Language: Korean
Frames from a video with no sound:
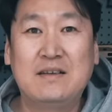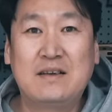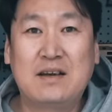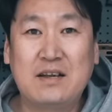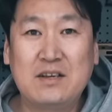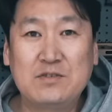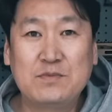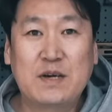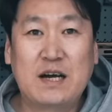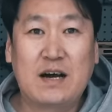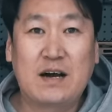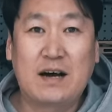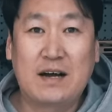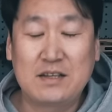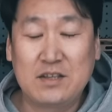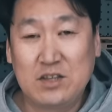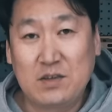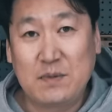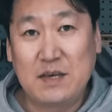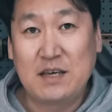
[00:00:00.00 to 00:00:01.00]
안녕하십니까
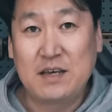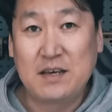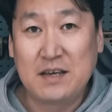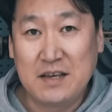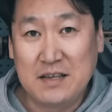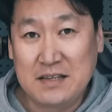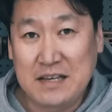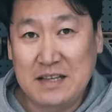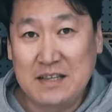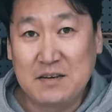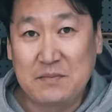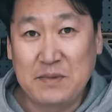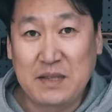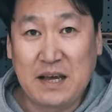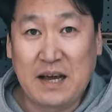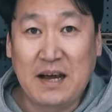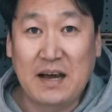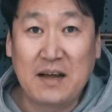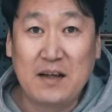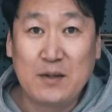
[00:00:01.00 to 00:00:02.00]
아재TV
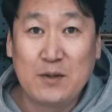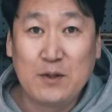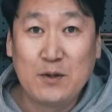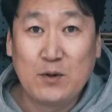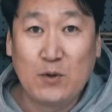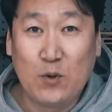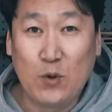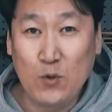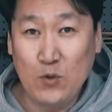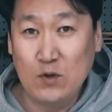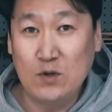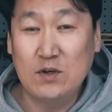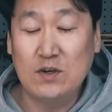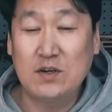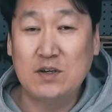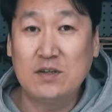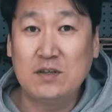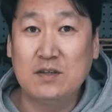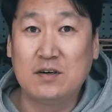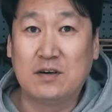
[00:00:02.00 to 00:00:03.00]
인사드립니다
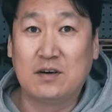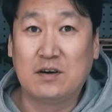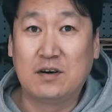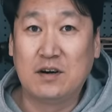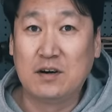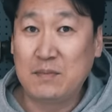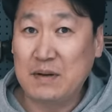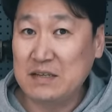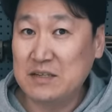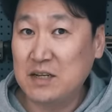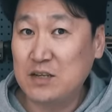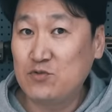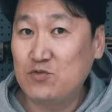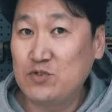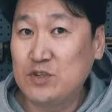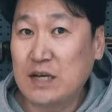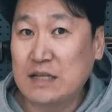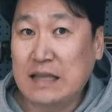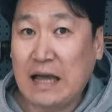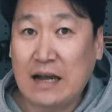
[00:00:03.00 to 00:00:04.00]
오늘은 얼마 전에
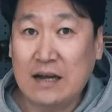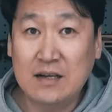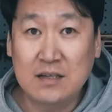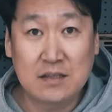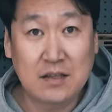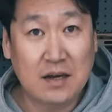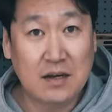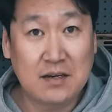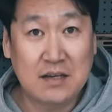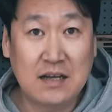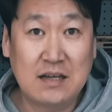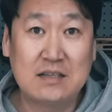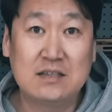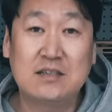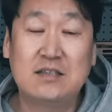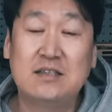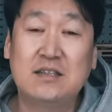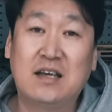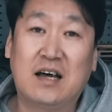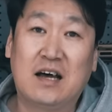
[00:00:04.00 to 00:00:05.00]
출시한 따끈따끈한
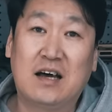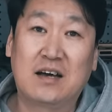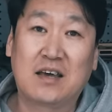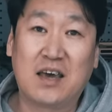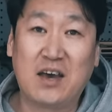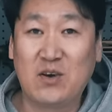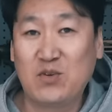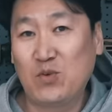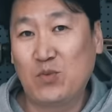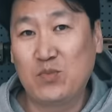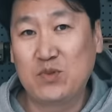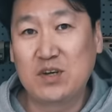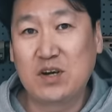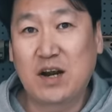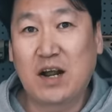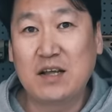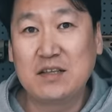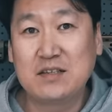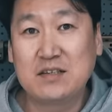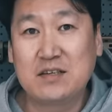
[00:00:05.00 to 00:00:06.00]
신상 에어소프트건
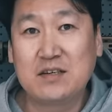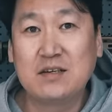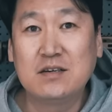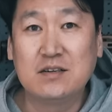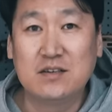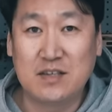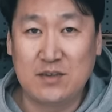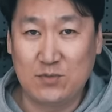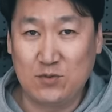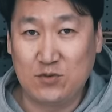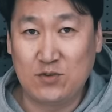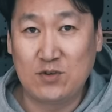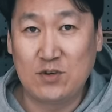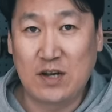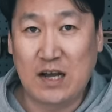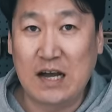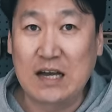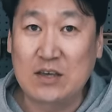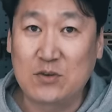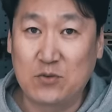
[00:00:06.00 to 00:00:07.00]
한정 리뷰를
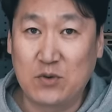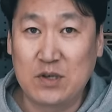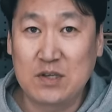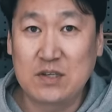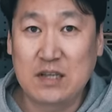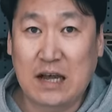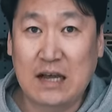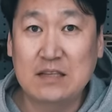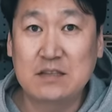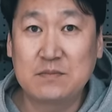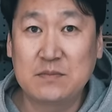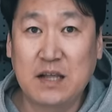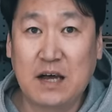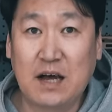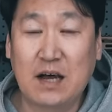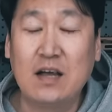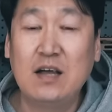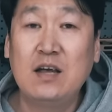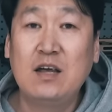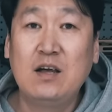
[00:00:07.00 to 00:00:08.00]
하기 위해서
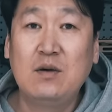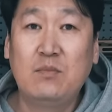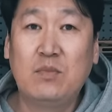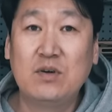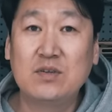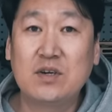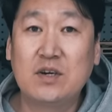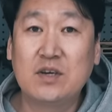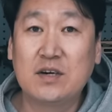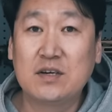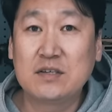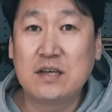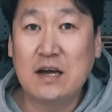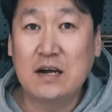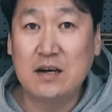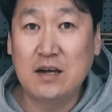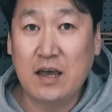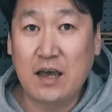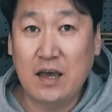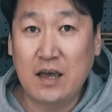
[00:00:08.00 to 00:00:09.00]
나왔습니다 먼저
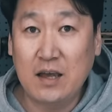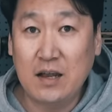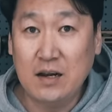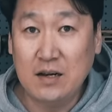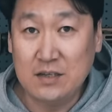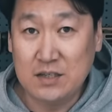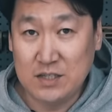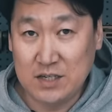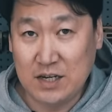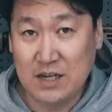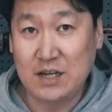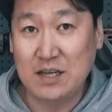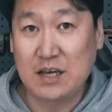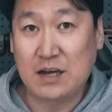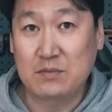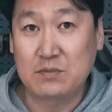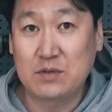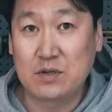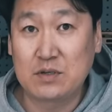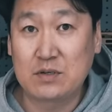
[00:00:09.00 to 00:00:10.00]
영상에 시작하기
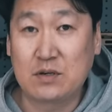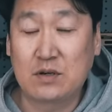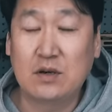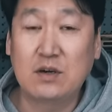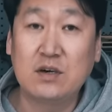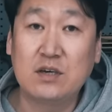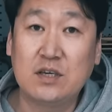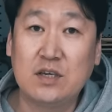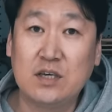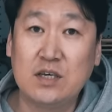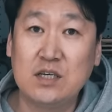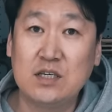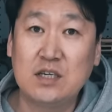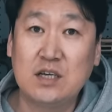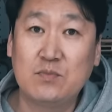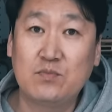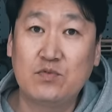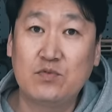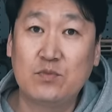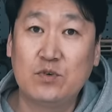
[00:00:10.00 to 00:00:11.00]
앞서서 이
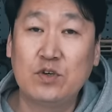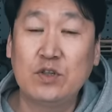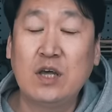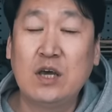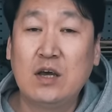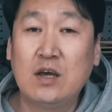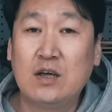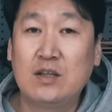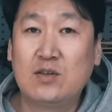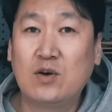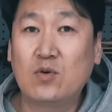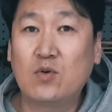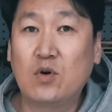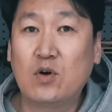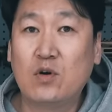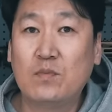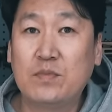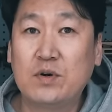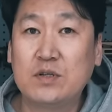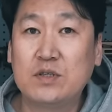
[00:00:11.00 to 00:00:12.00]
제품은 덕코
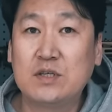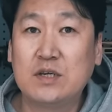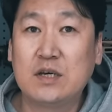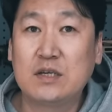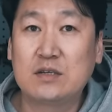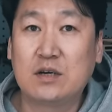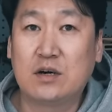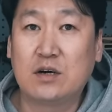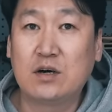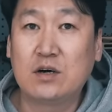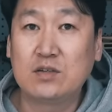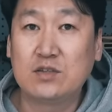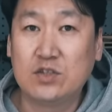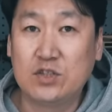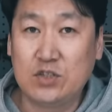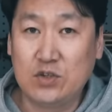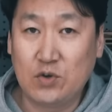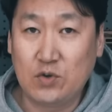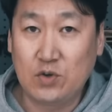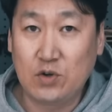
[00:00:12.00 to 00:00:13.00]
컴퍼니에서
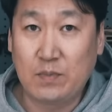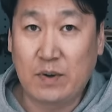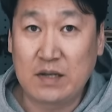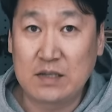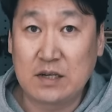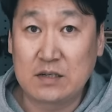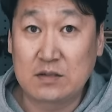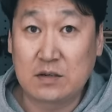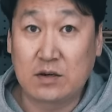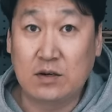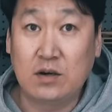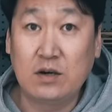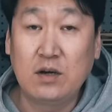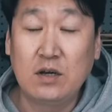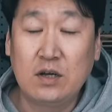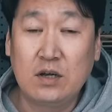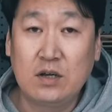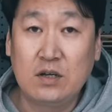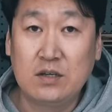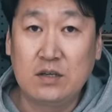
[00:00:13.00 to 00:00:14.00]
지원을 받아서
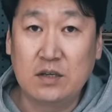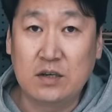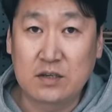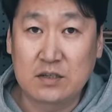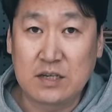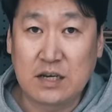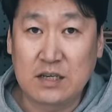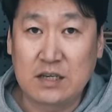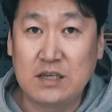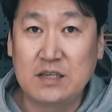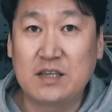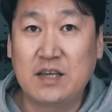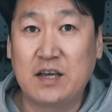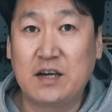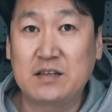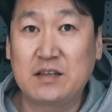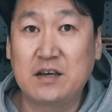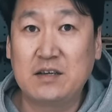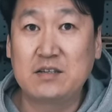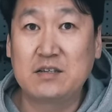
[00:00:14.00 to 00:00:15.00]
영상이
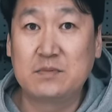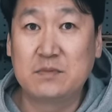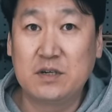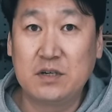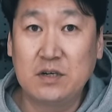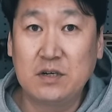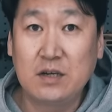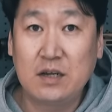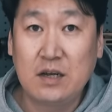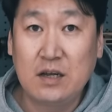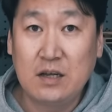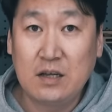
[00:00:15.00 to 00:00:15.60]
제작되었음을